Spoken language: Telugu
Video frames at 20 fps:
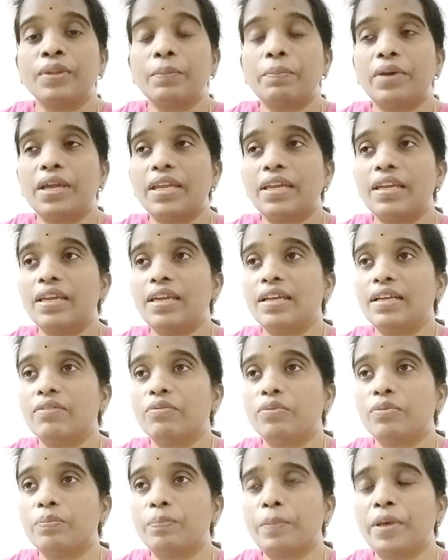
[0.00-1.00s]
మరి
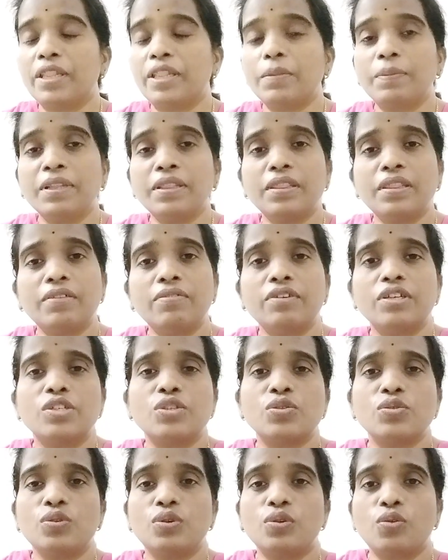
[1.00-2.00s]
పెద్ద పెద్ద
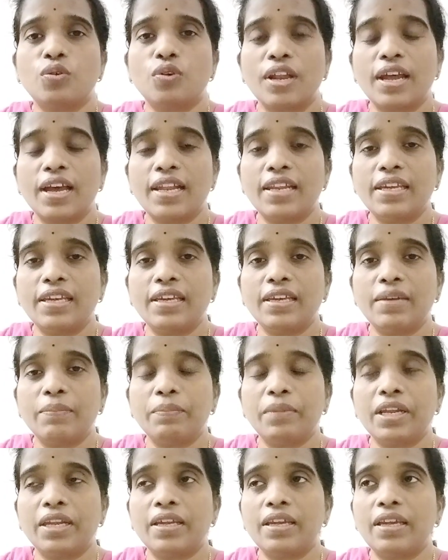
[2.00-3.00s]
వస్తువులు కొనాలి
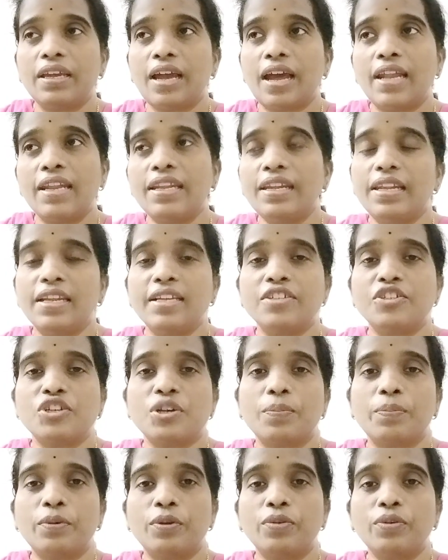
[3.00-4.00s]
మరి అని నేను
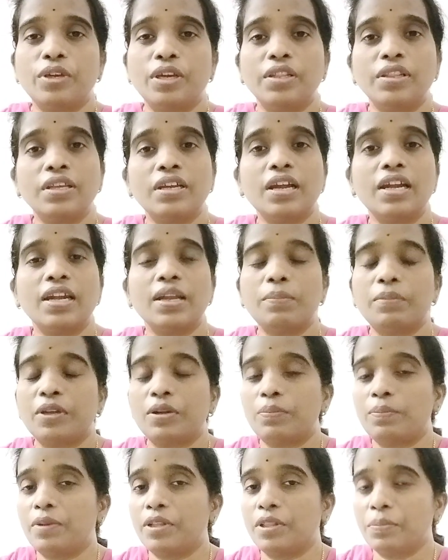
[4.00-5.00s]
చెప్పను ఎందుకంటే
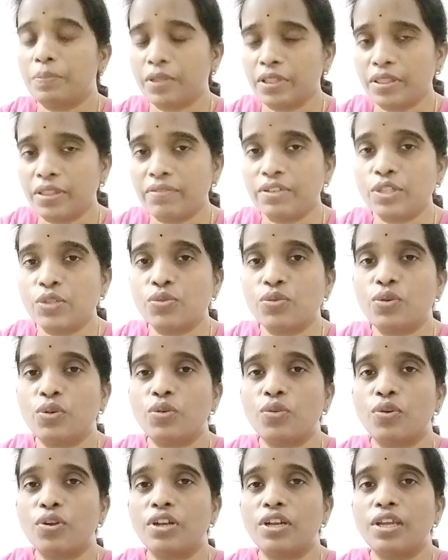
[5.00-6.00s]
మనం పెద్ద పెద్ద
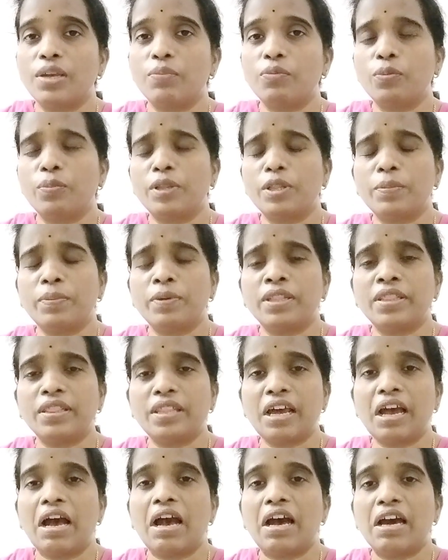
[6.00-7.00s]
వస్తువులు కొనలేము పెద్ద
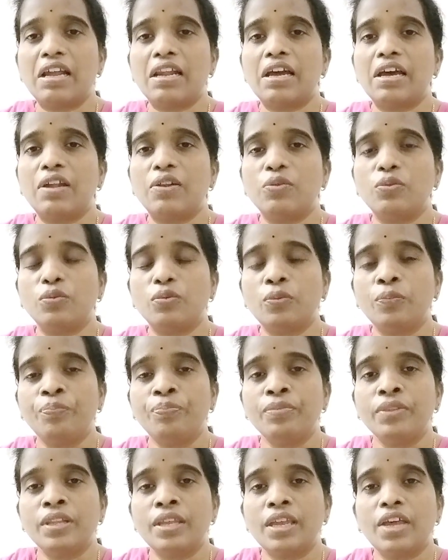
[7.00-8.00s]
పెద్ద హారాలు
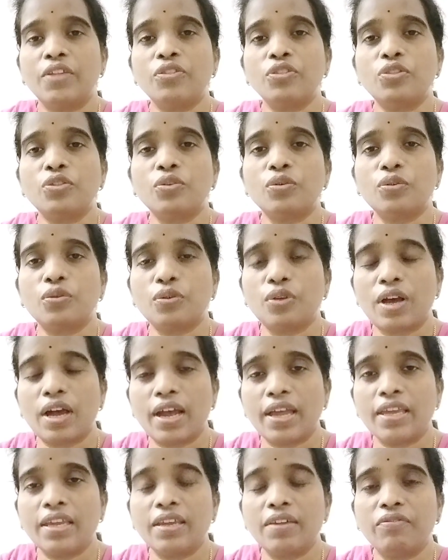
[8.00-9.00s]
ఎంతో
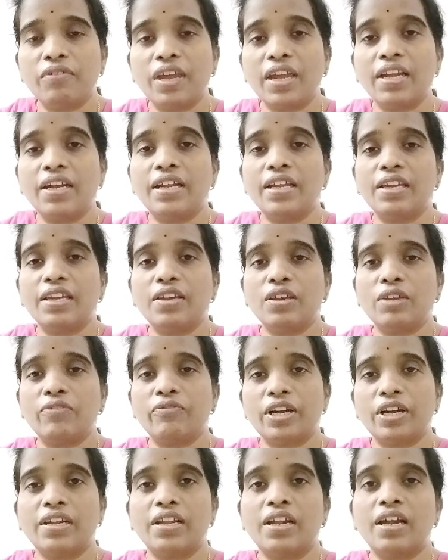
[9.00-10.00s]
హై వెయిటి
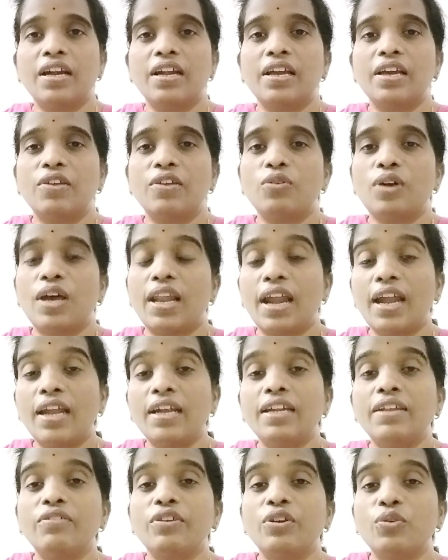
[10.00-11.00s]
వడ్రణాలు
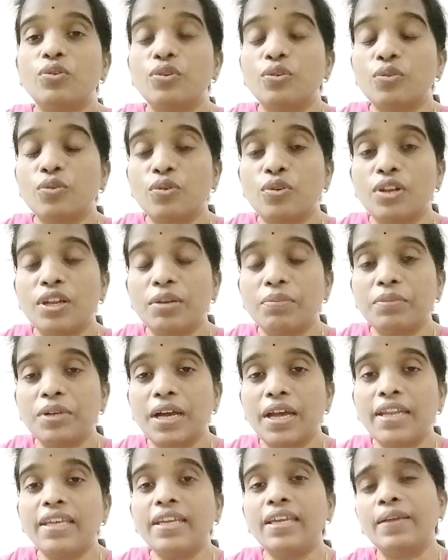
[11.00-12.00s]
అలాంటివి కొనుక్కోలేము
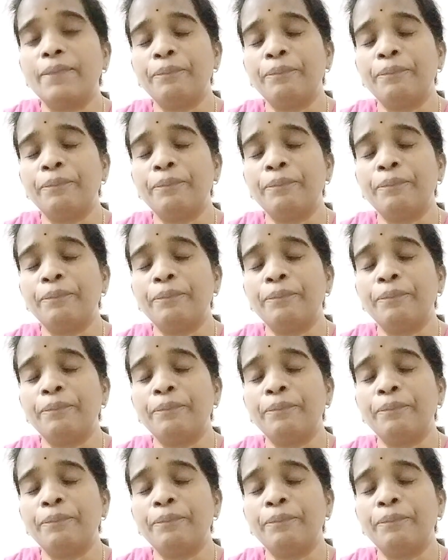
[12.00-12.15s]
కానీ